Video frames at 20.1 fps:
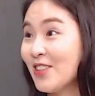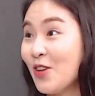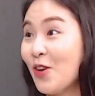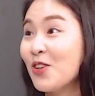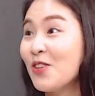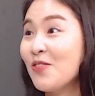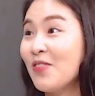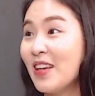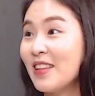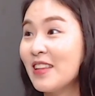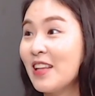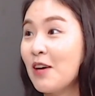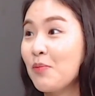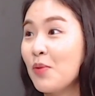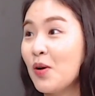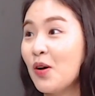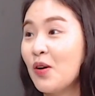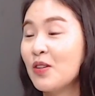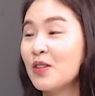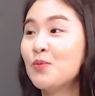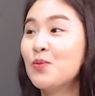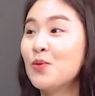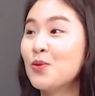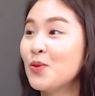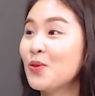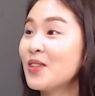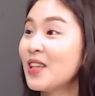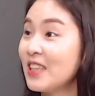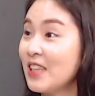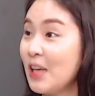저를 만나면 그
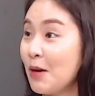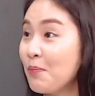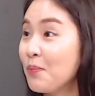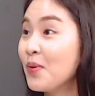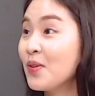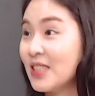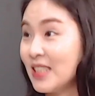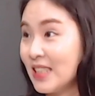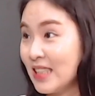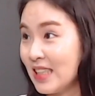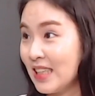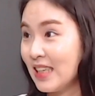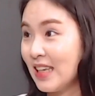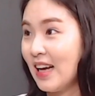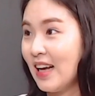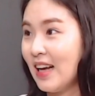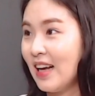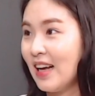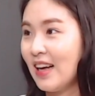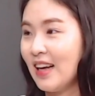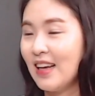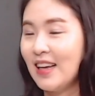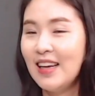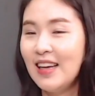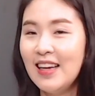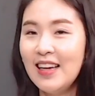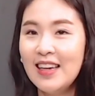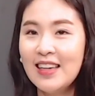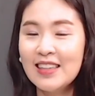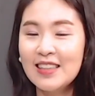부동산이 예뻐지니까
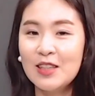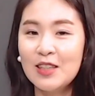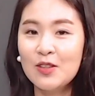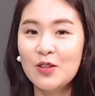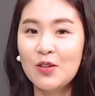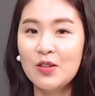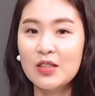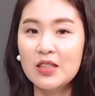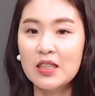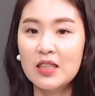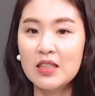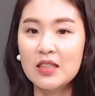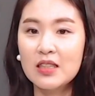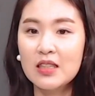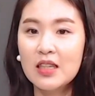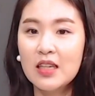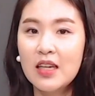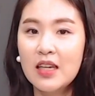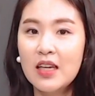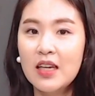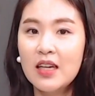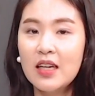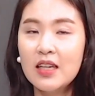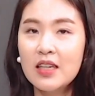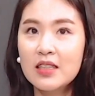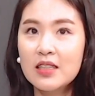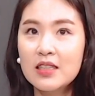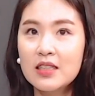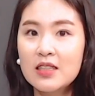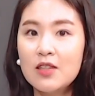그래서 이제
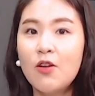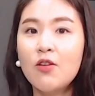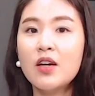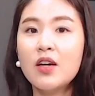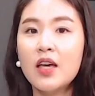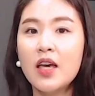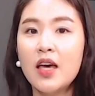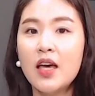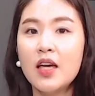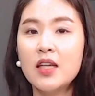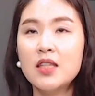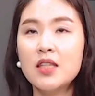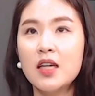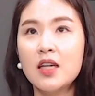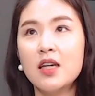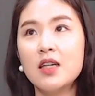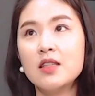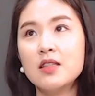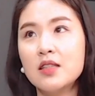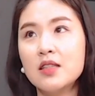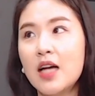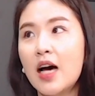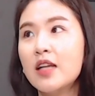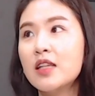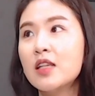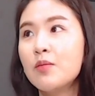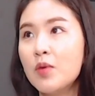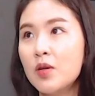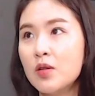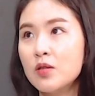그렇게 제가 이제
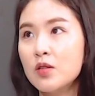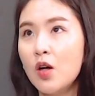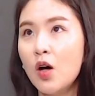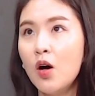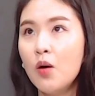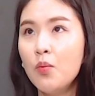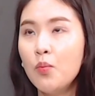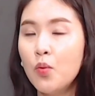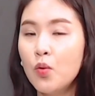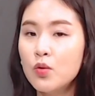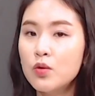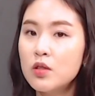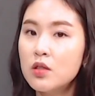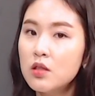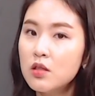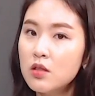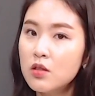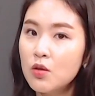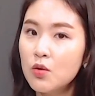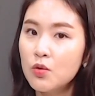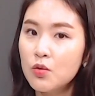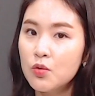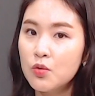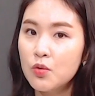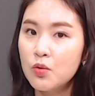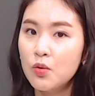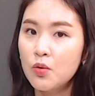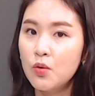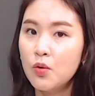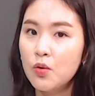다니면서
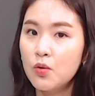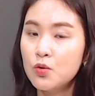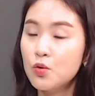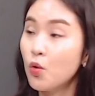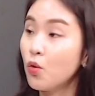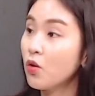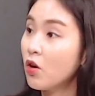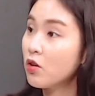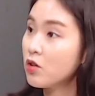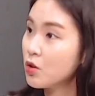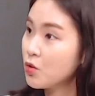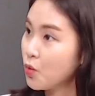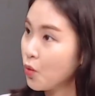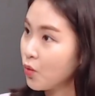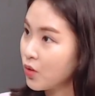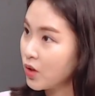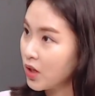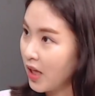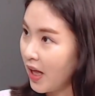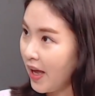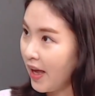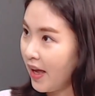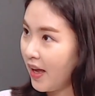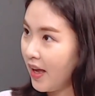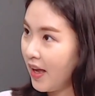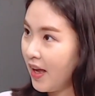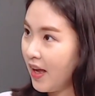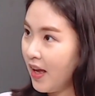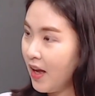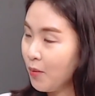본질적으로 조건이
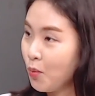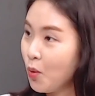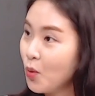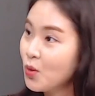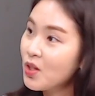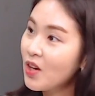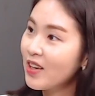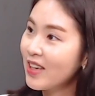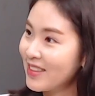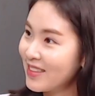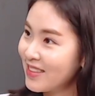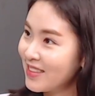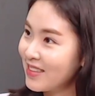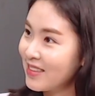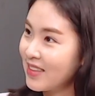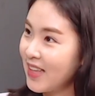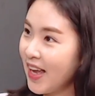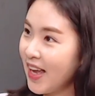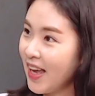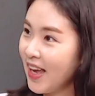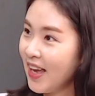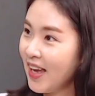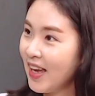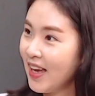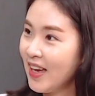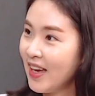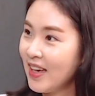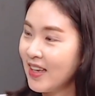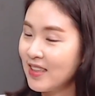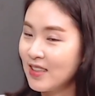좋은데 보석 같은데
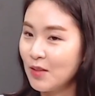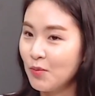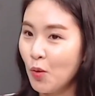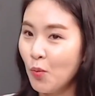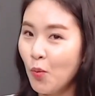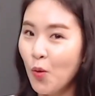이제 뭐